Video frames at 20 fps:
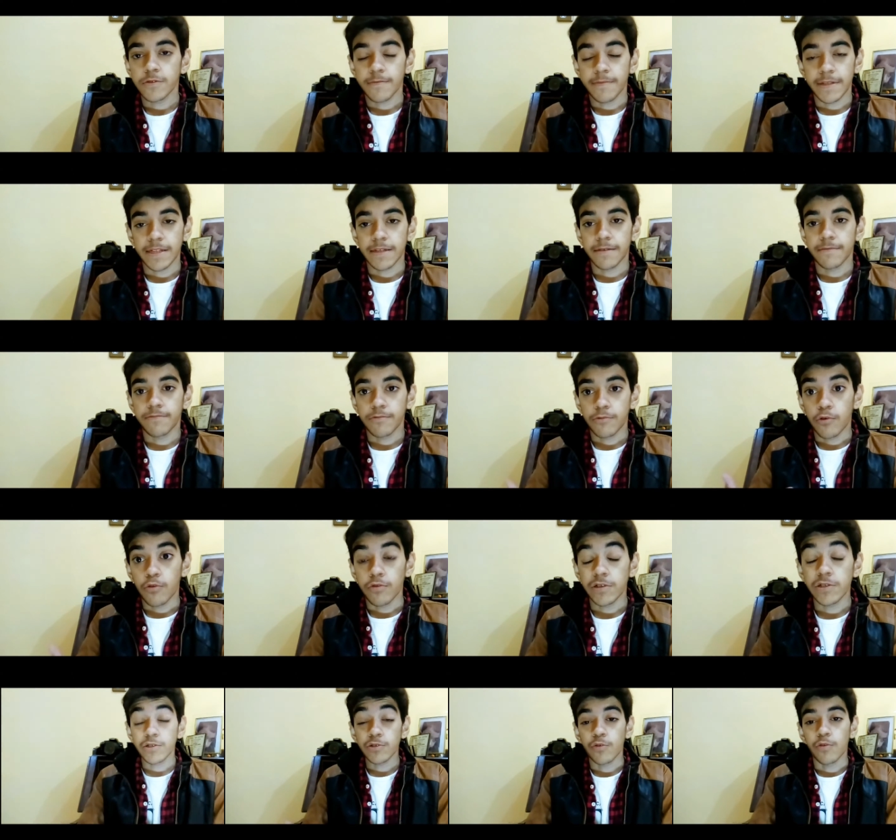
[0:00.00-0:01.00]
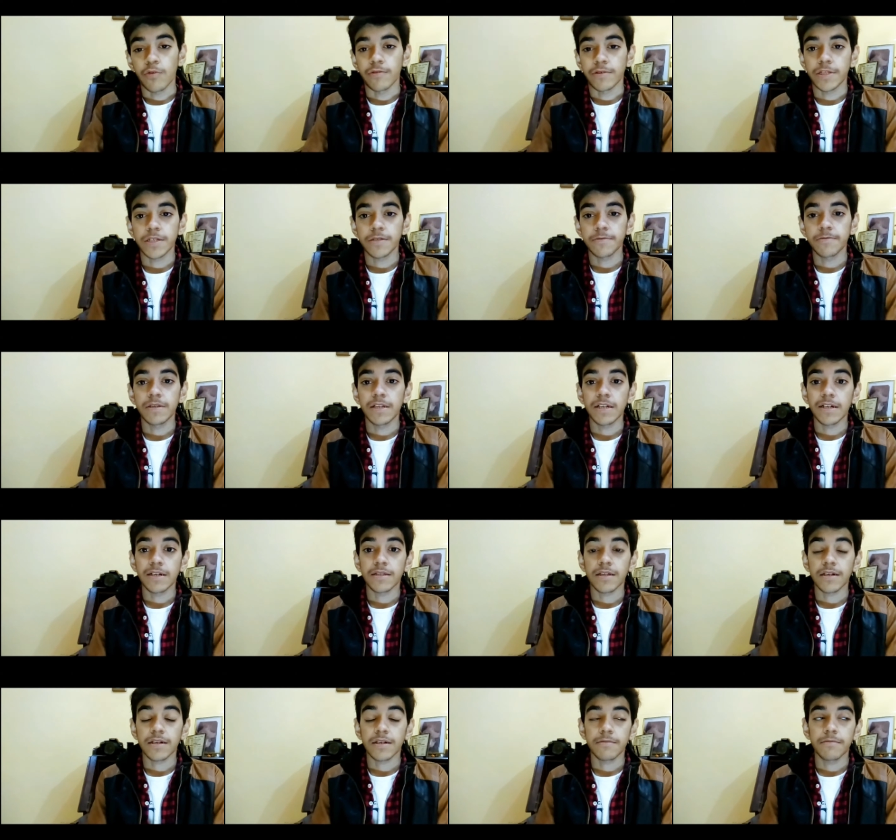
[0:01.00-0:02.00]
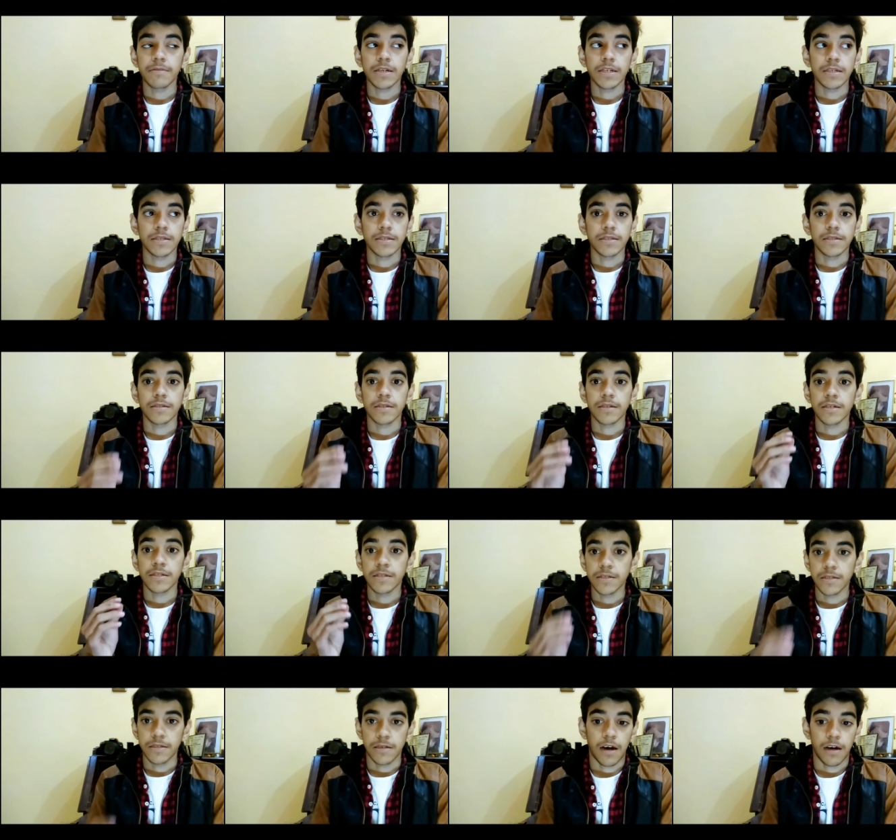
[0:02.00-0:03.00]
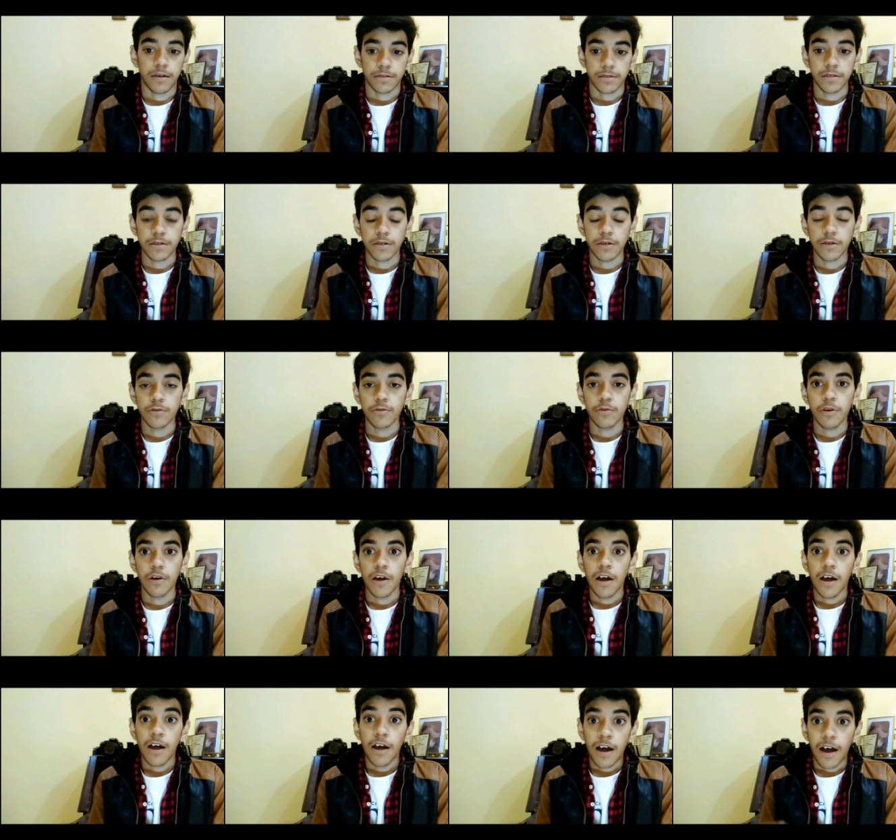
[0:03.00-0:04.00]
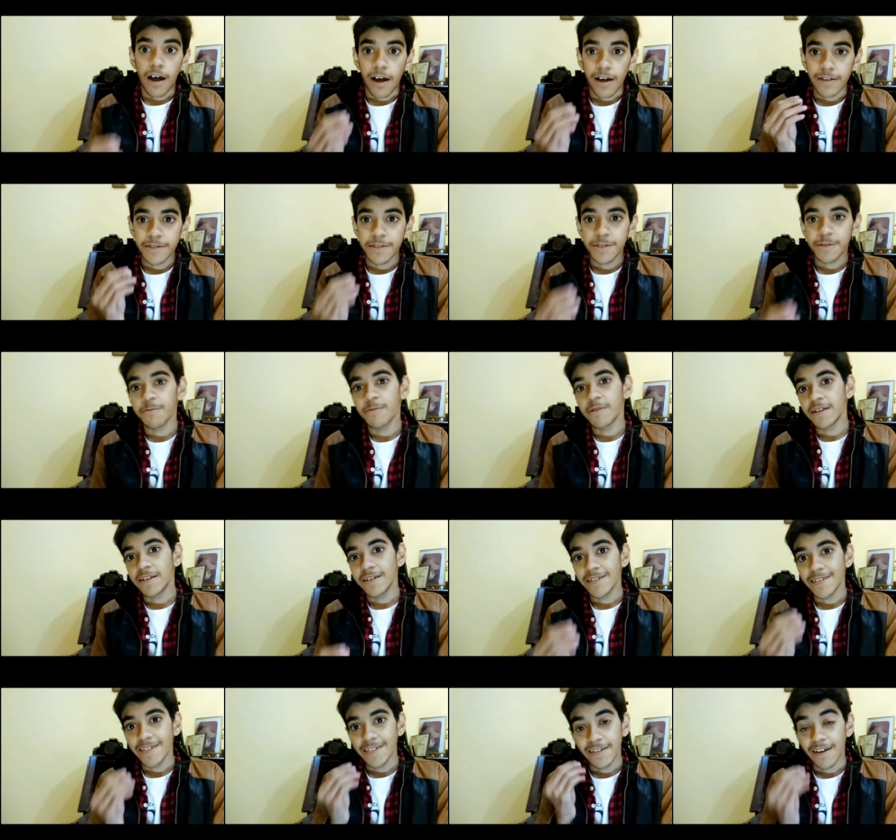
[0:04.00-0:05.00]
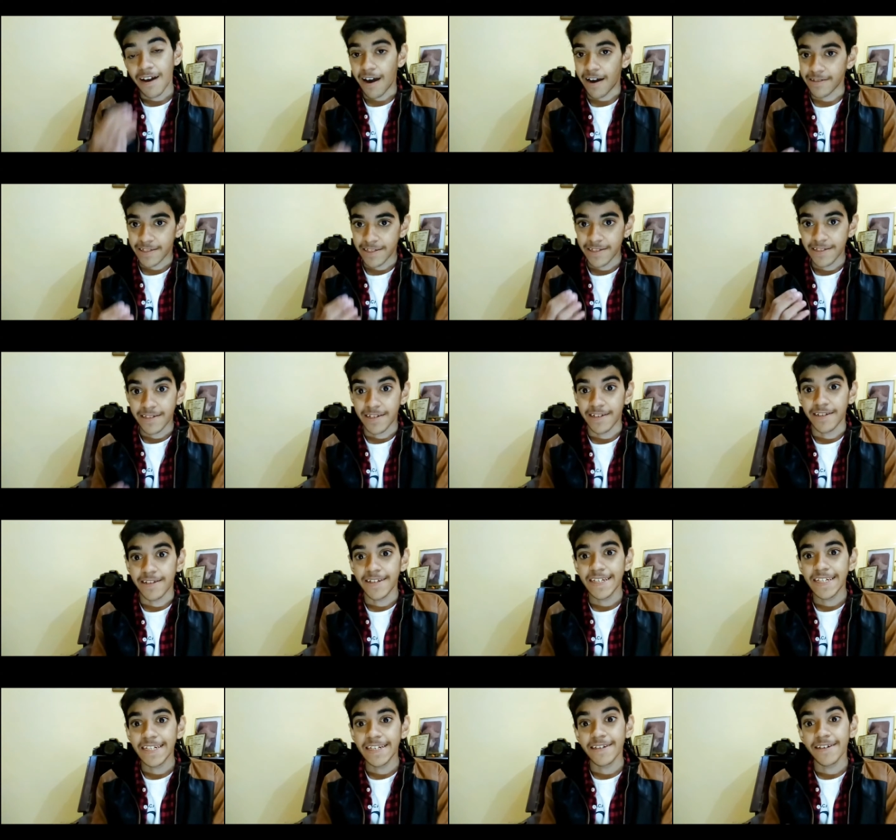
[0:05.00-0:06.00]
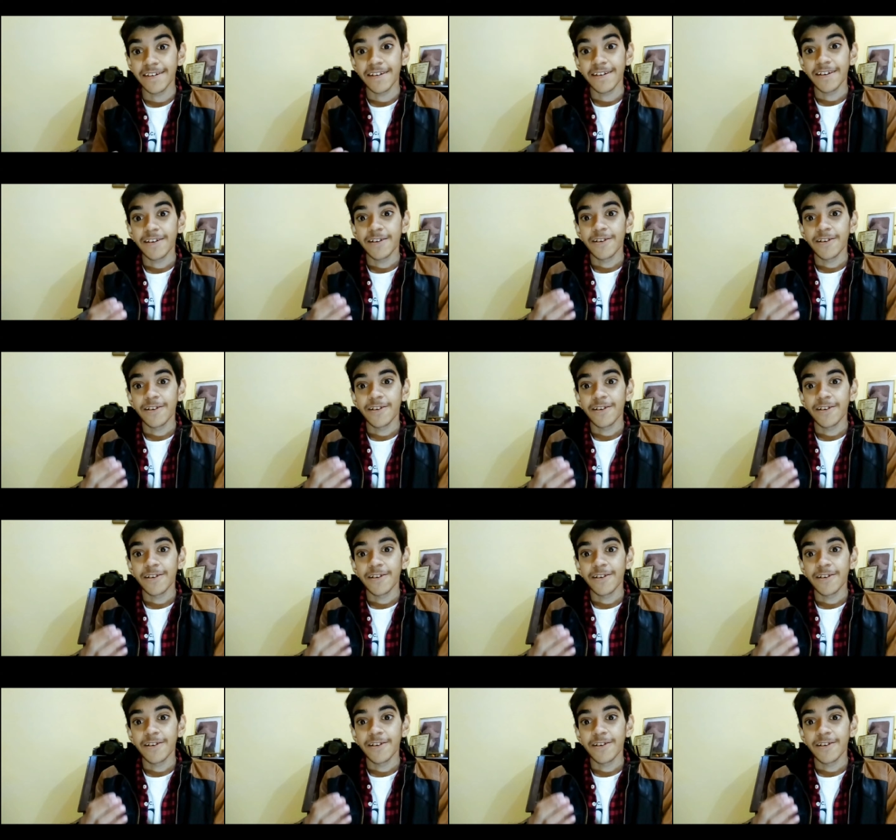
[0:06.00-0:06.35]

मतलब इस कोशिश में लगा था कि मैं किस तरह ये चीज़ हासिल कर लूँ आज जब मैंने इसे हासिल कर ली है